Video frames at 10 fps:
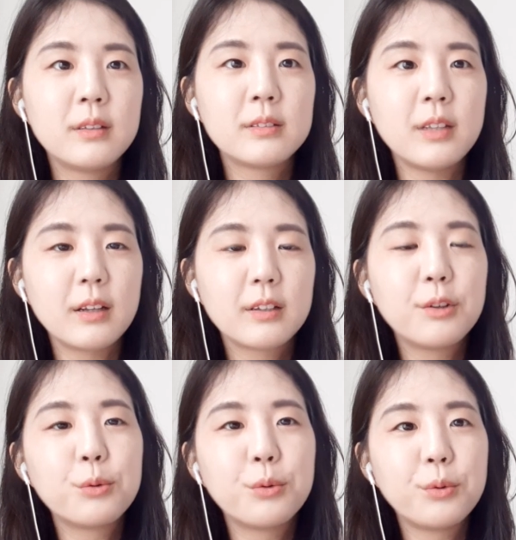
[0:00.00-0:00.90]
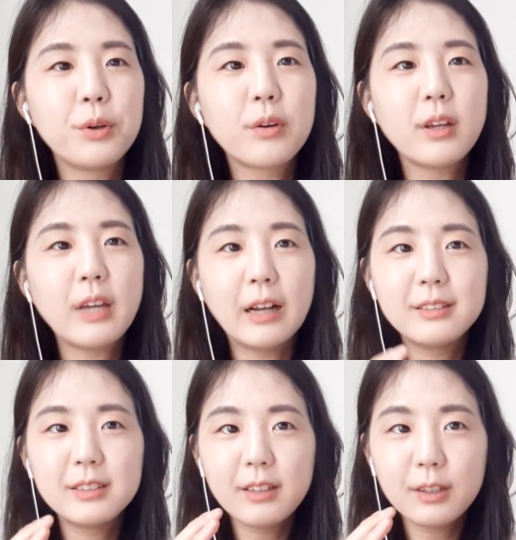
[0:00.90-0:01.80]
자 그리고 이렇게
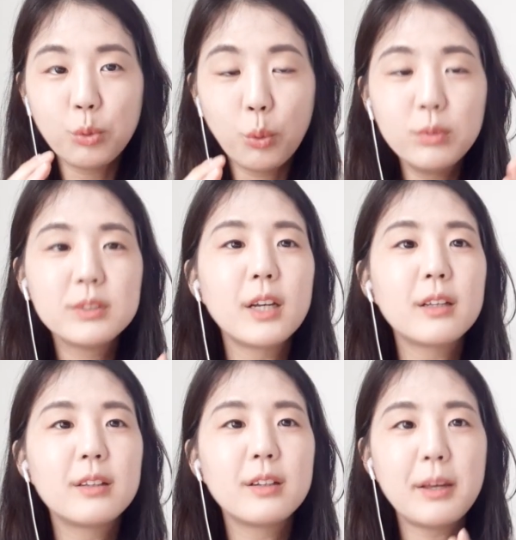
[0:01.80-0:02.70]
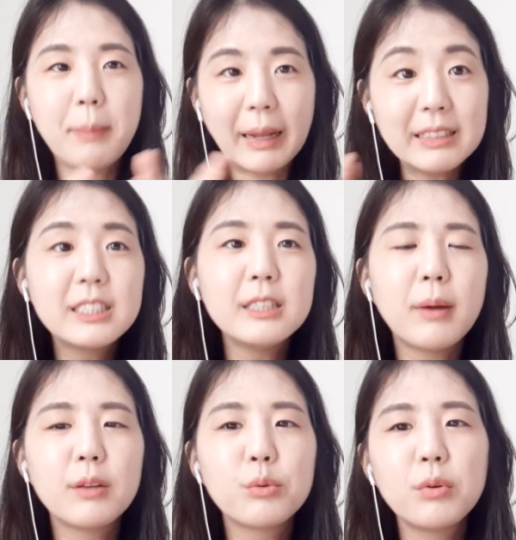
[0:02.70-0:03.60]
양질의 좋은 책들이
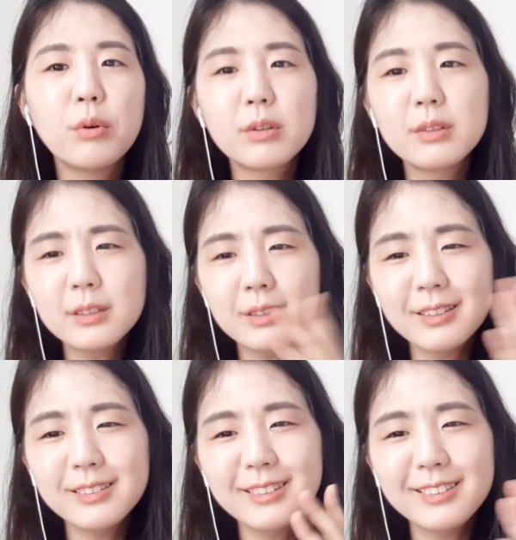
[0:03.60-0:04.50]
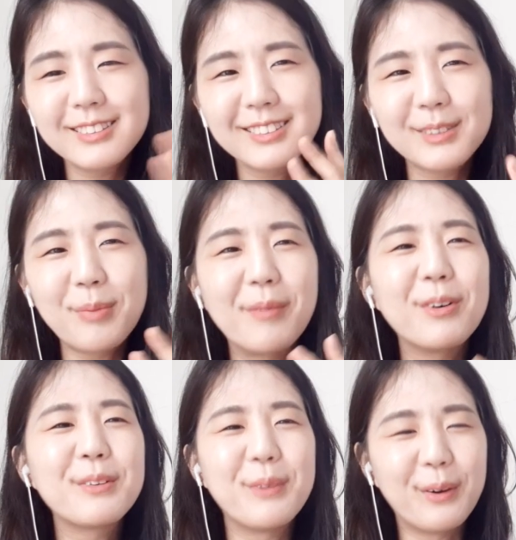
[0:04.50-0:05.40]
많지만 또 이거를 그냥 쓱쓱쓱쓱쓱쓱
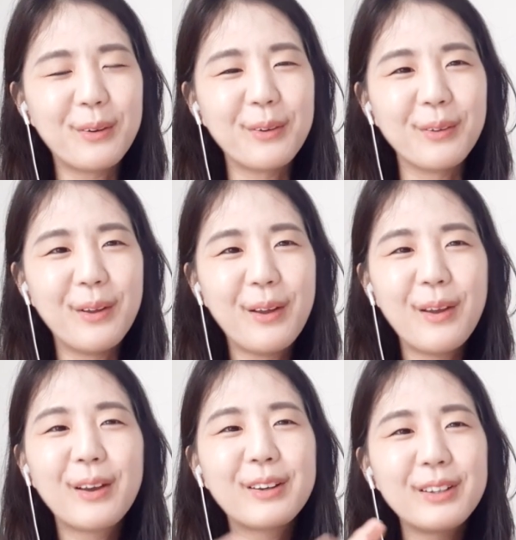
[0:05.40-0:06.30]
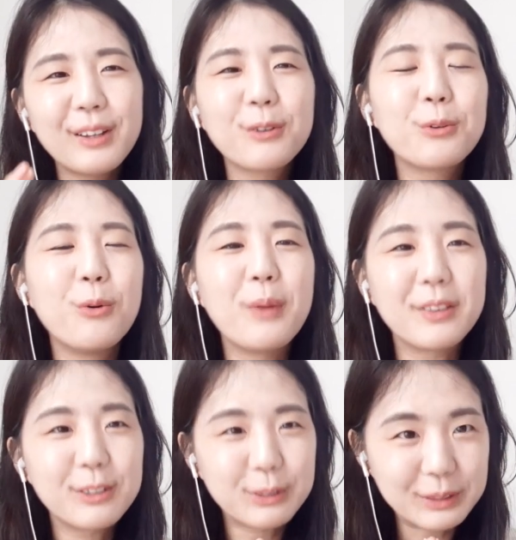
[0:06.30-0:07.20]
봐버리면 크게 또 도움이 안
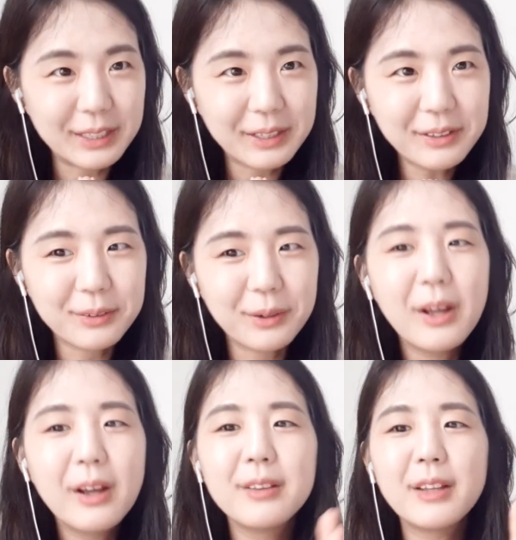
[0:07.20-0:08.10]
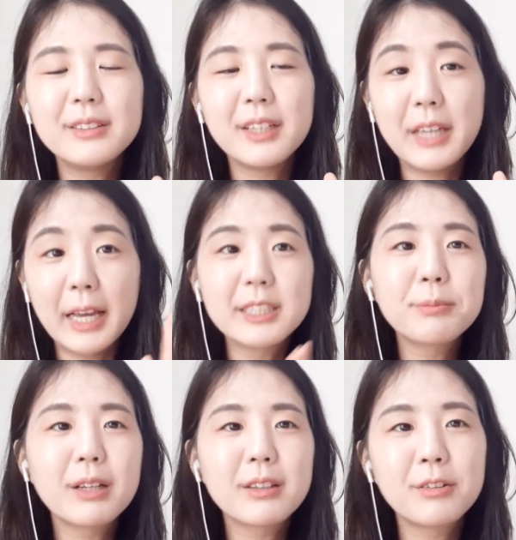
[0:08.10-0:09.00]
될 수 있잖아요. 근데 이제
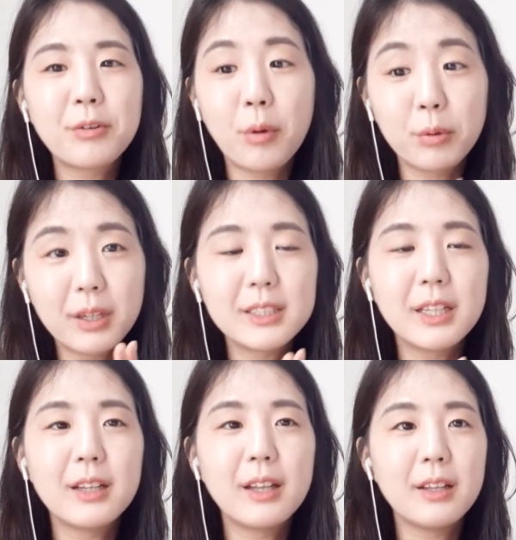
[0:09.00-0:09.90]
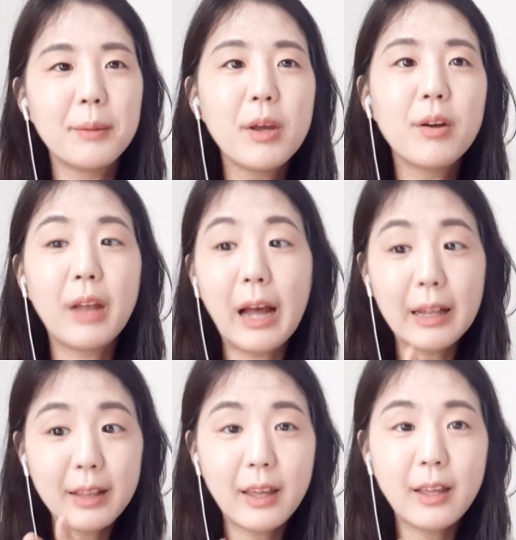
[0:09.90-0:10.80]
예습 같은 경우에 어떻게 진행이 되냐면
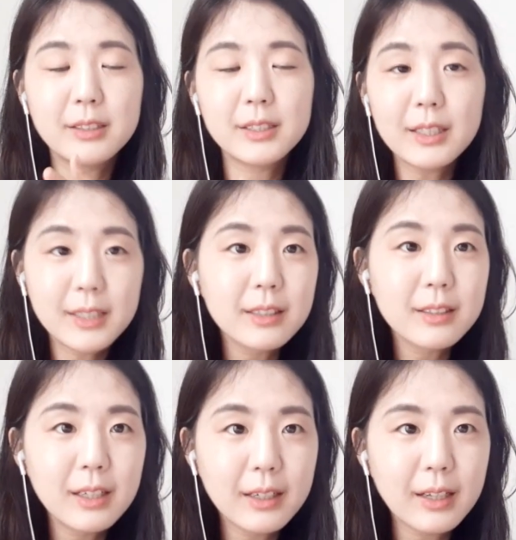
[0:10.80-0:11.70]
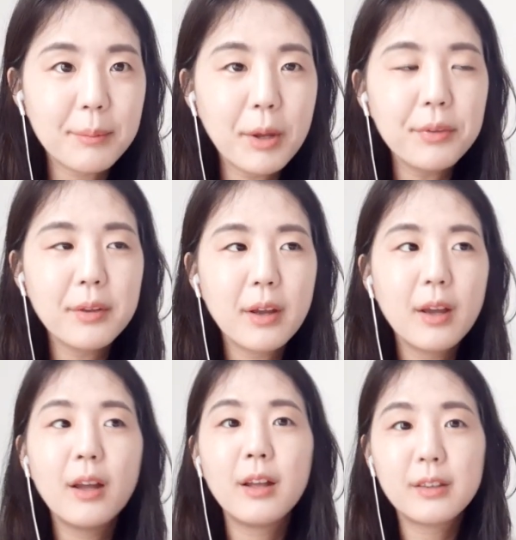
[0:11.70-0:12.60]
안에 이제 딱 책을 클릭하면
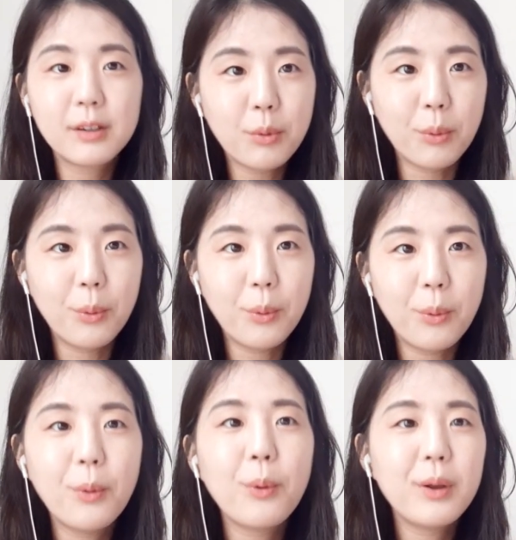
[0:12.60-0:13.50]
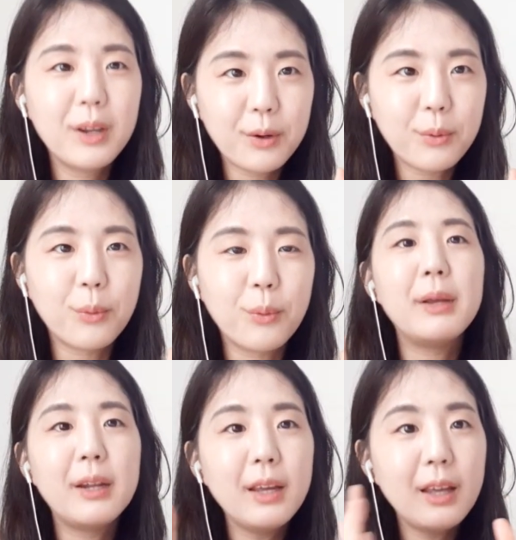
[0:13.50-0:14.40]
듣고 읽고
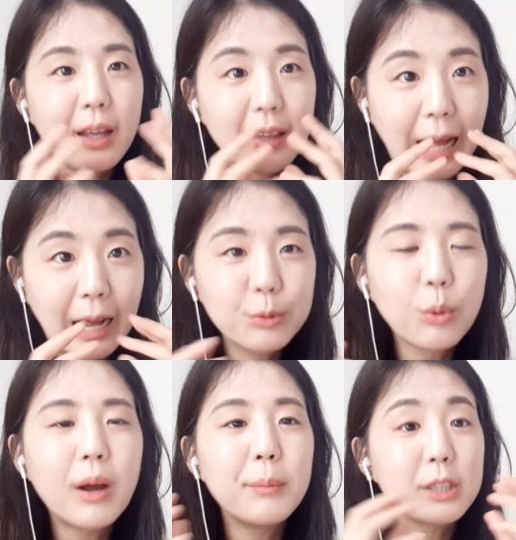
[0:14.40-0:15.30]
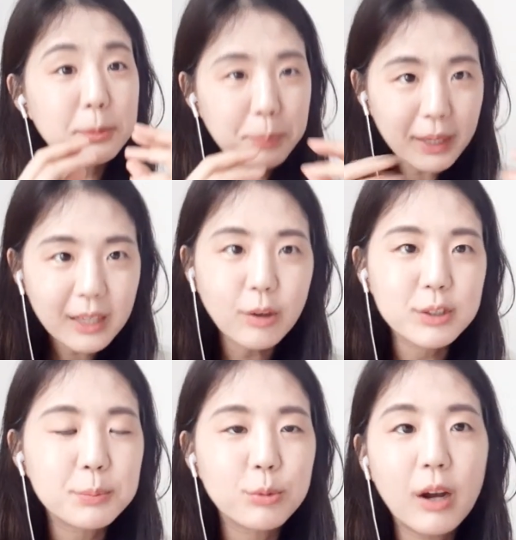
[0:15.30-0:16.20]
미리 낭독하면서 스피킹
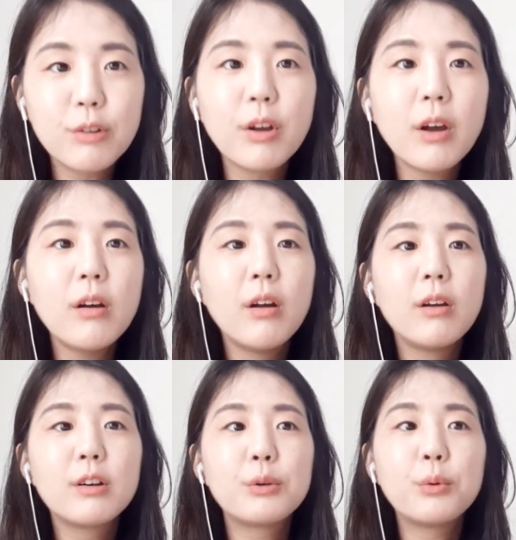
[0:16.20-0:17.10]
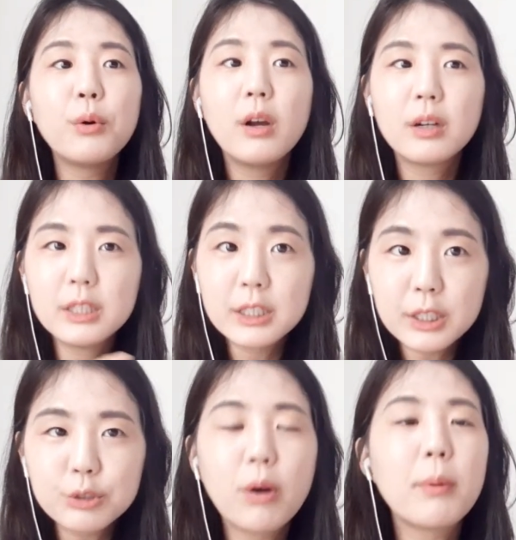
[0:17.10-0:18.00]
연습도 하고요. 그리고
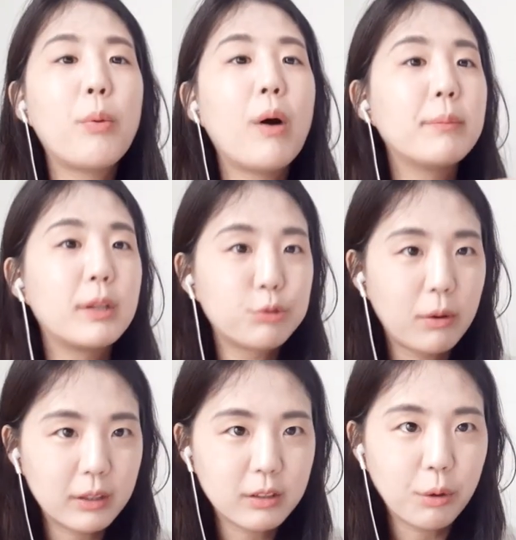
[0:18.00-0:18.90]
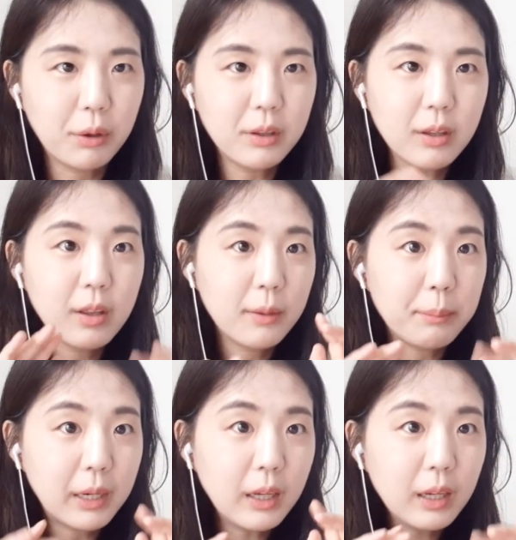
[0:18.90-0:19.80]
글쓰기 수업에 포함된 수업 같은 경우에는
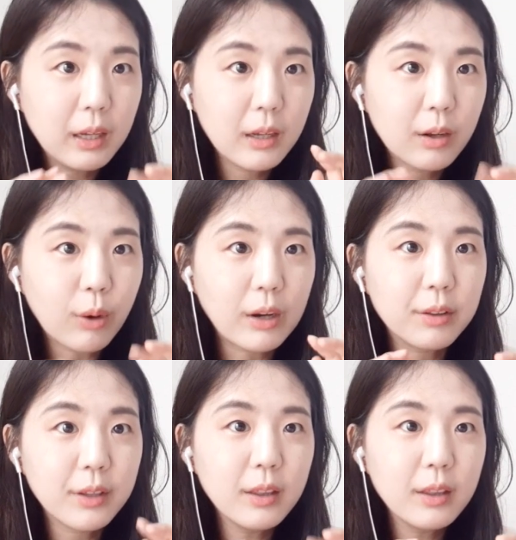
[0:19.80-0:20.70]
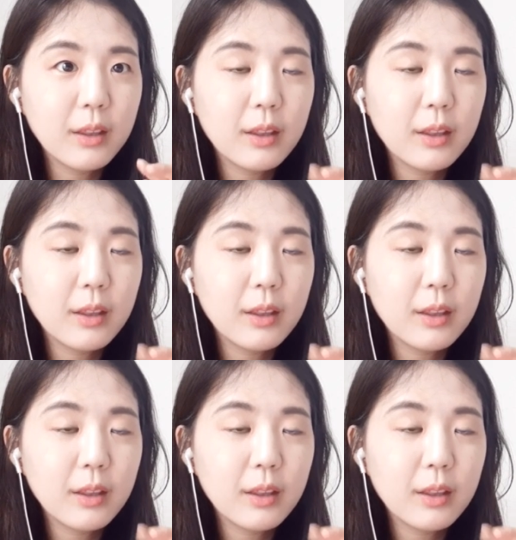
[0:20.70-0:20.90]
미리 관련된